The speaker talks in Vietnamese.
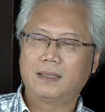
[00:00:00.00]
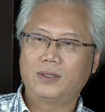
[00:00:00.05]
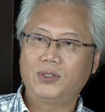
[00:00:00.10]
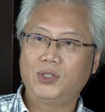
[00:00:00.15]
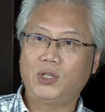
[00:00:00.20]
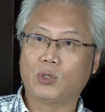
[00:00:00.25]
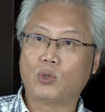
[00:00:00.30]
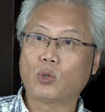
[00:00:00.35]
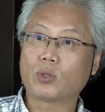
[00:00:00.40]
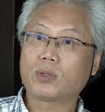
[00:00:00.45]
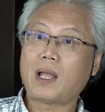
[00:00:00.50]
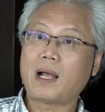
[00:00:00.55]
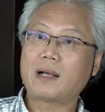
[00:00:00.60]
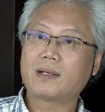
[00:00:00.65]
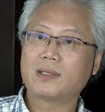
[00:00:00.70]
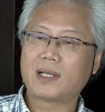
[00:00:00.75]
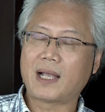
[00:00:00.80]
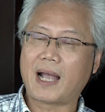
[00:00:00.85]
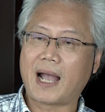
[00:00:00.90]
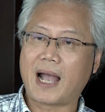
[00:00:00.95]
chỉ có tác
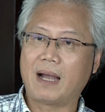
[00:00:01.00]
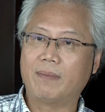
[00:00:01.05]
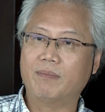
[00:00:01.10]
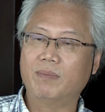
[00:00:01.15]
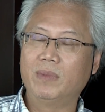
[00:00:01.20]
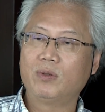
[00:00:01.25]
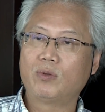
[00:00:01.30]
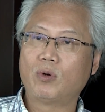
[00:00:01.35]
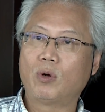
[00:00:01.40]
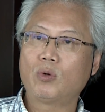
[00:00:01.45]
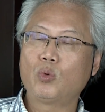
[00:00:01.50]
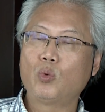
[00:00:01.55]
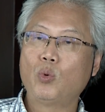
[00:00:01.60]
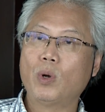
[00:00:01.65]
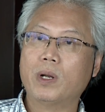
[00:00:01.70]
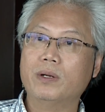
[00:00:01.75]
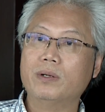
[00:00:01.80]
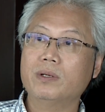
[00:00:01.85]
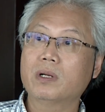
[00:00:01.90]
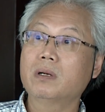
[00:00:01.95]
giả mới có
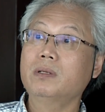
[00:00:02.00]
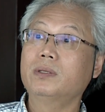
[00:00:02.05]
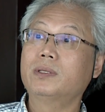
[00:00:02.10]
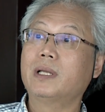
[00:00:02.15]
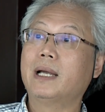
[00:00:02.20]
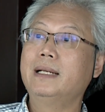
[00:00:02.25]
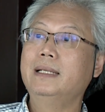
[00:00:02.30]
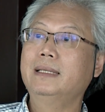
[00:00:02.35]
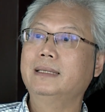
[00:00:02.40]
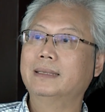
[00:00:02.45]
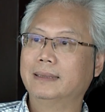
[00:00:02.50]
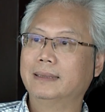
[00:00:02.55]
quyền đứng tên